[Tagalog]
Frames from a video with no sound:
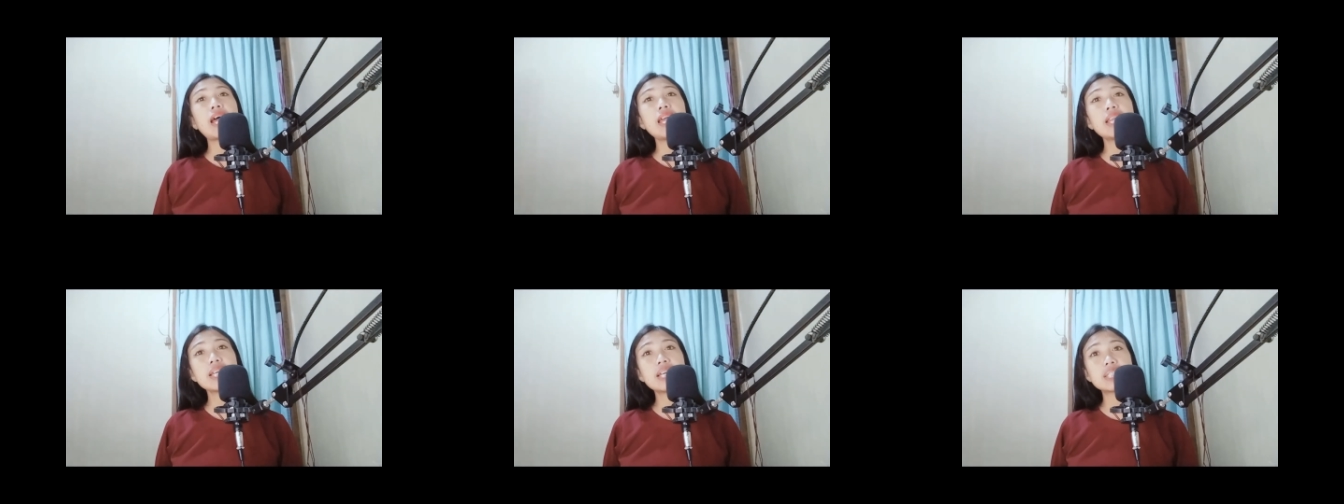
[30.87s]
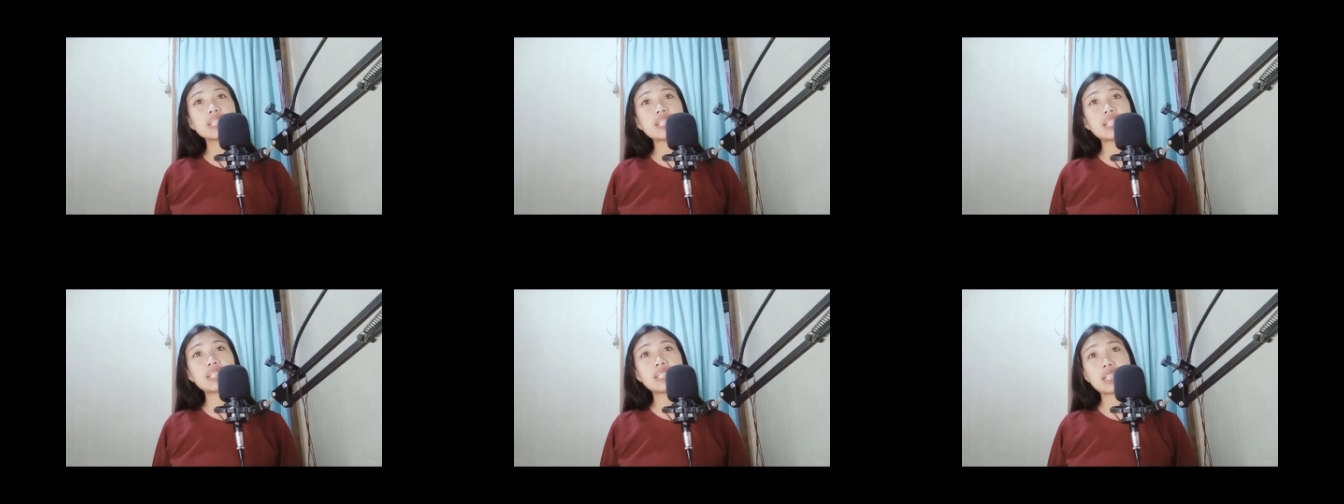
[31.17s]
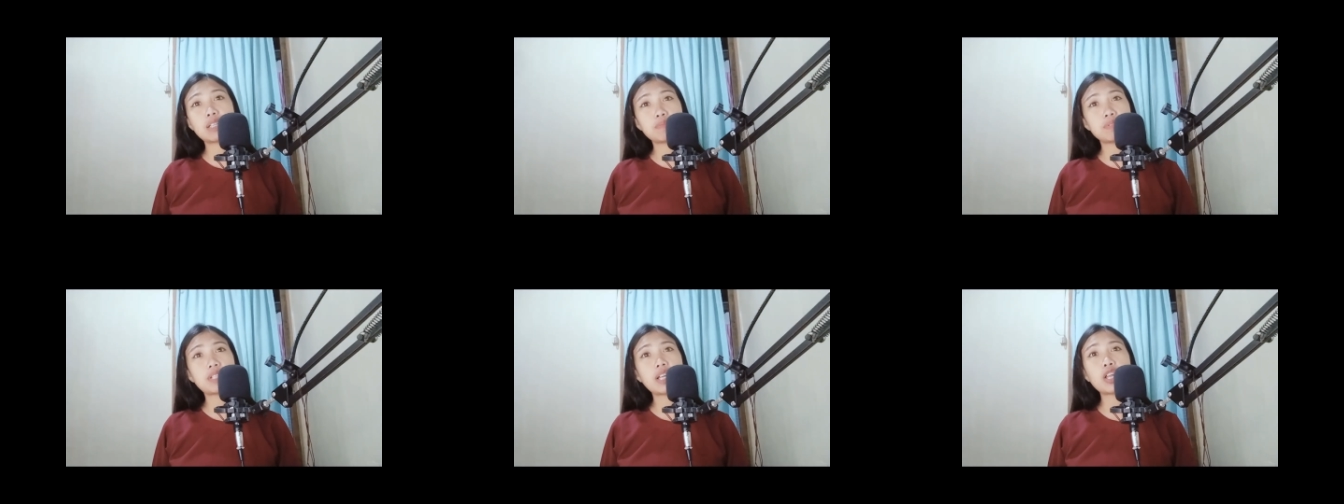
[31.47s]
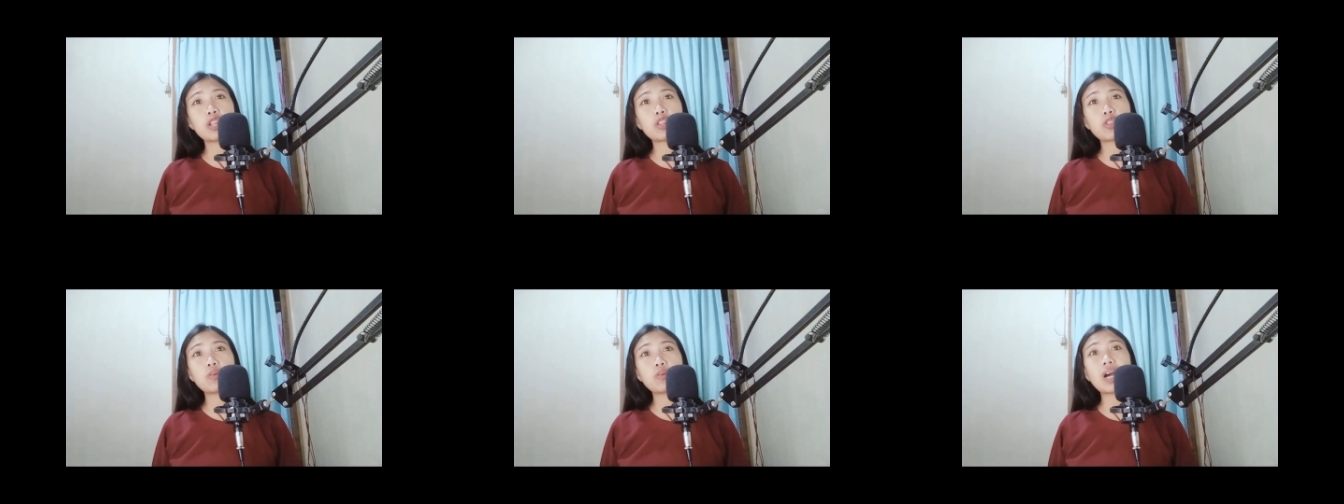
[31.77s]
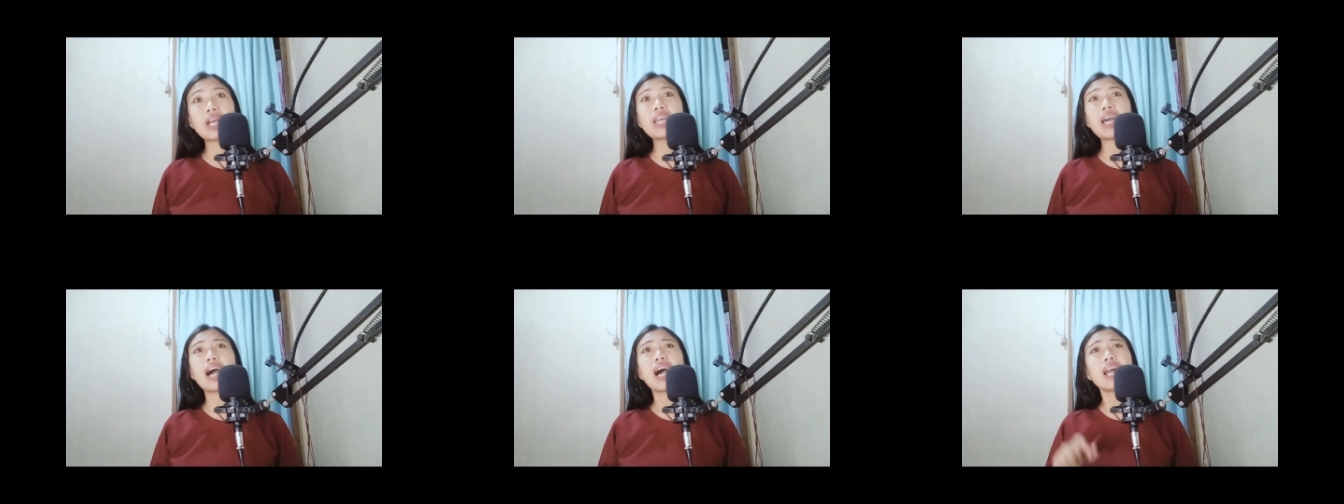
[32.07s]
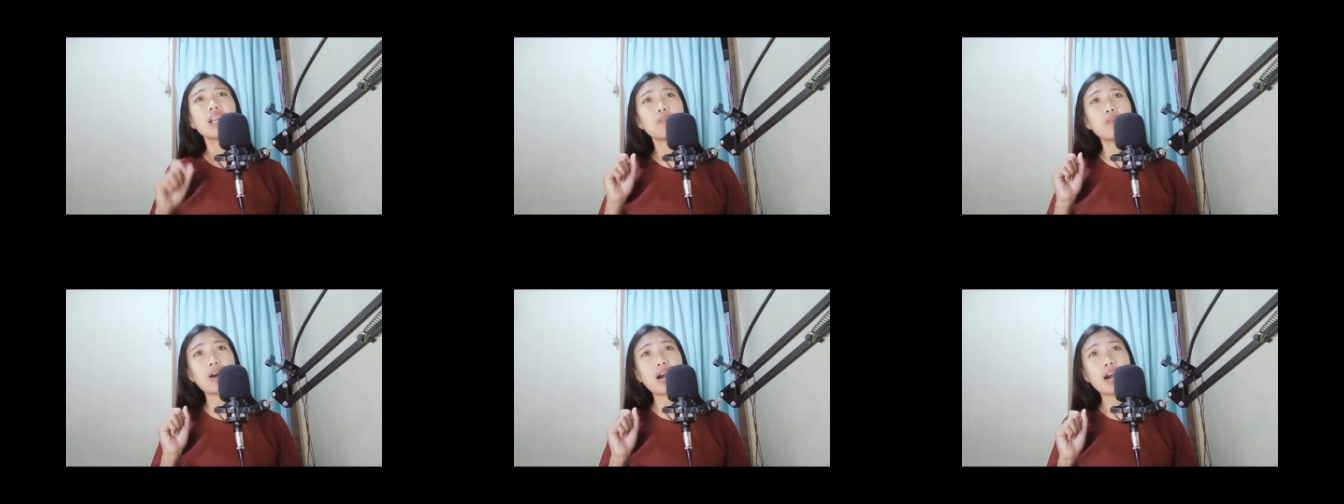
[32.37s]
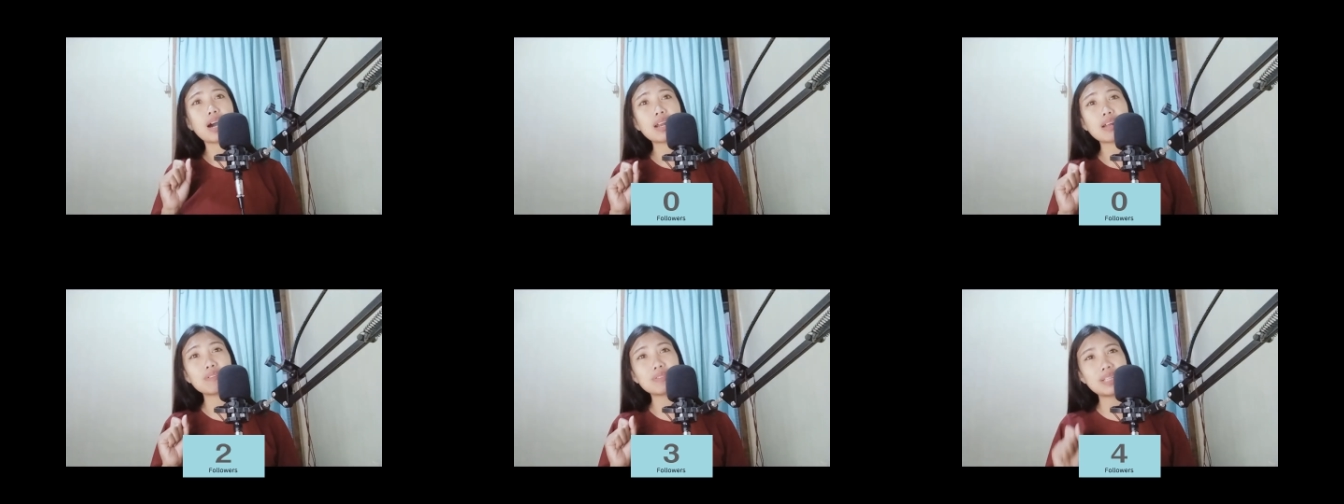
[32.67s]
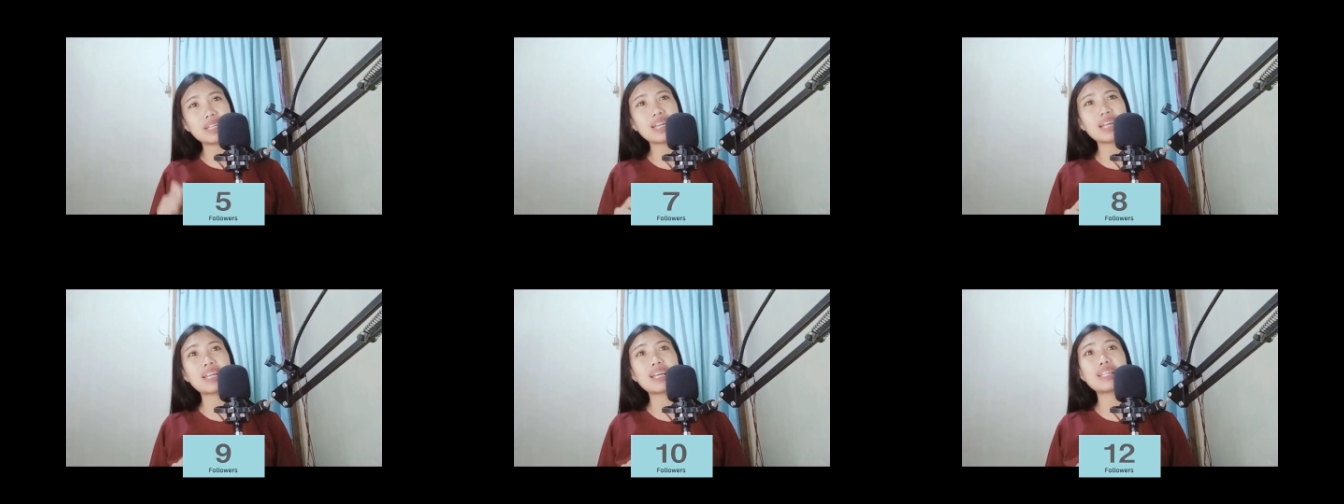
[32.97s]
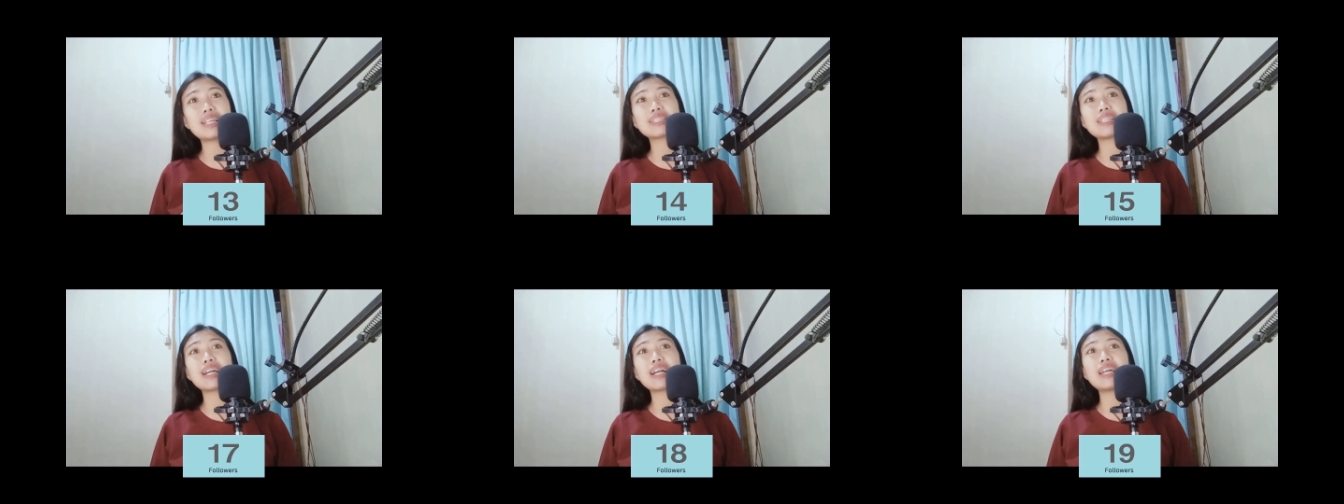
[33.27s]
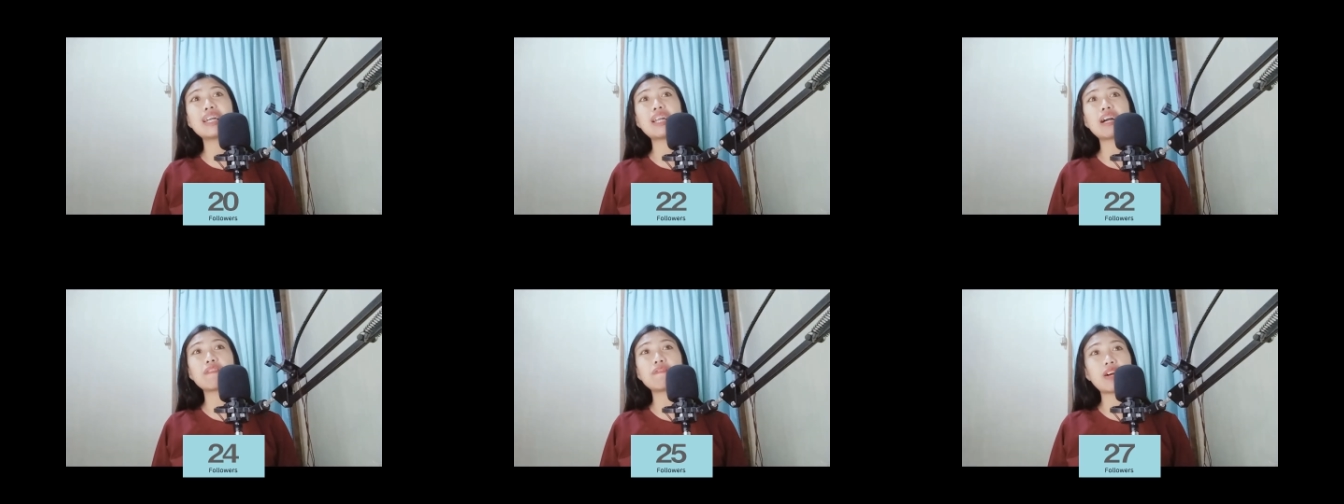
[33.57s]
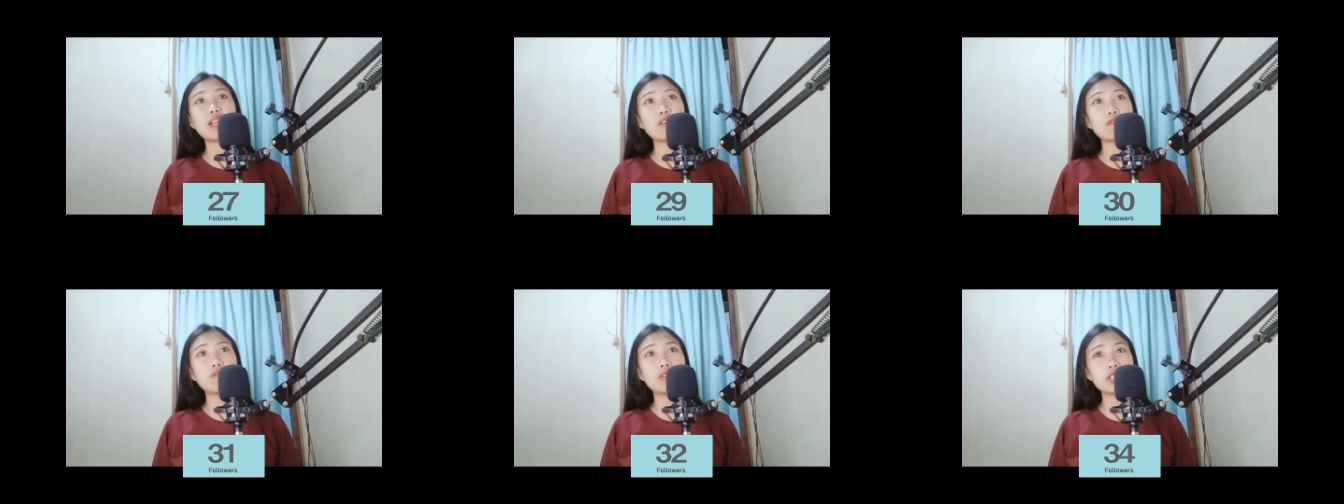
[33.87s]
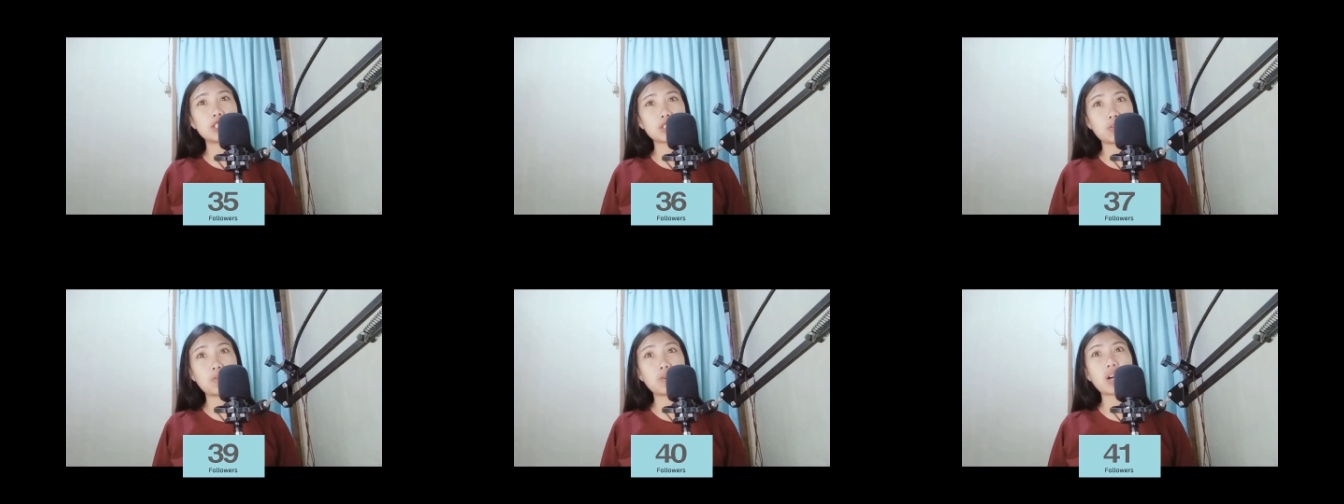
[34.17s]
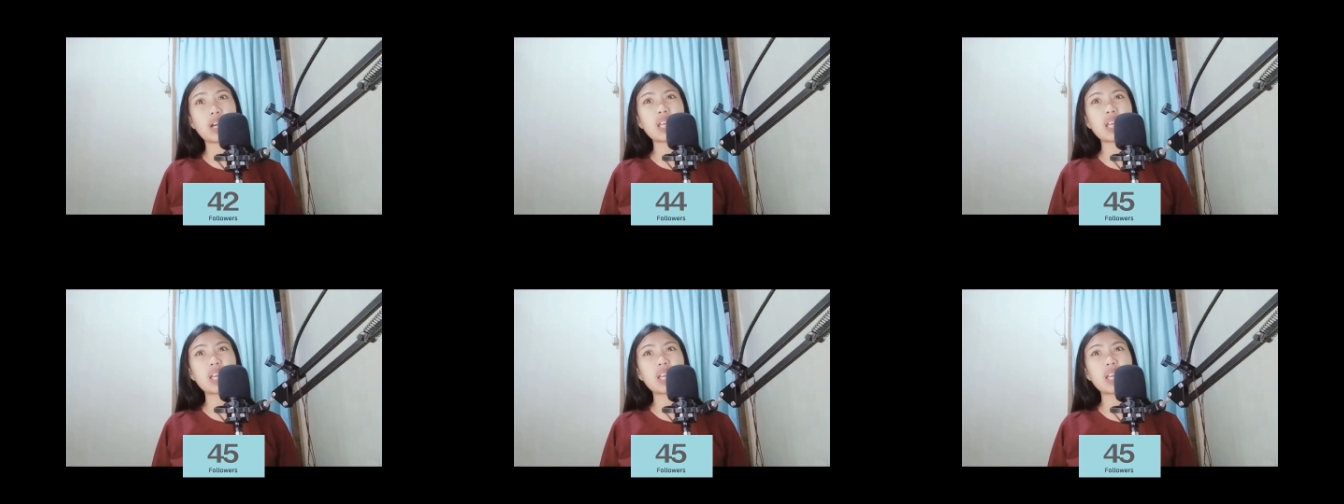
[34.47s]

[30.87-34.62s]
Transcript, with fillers: Dahil nga sa steps na ito ay araw-araw dinadagdagan ang followers ko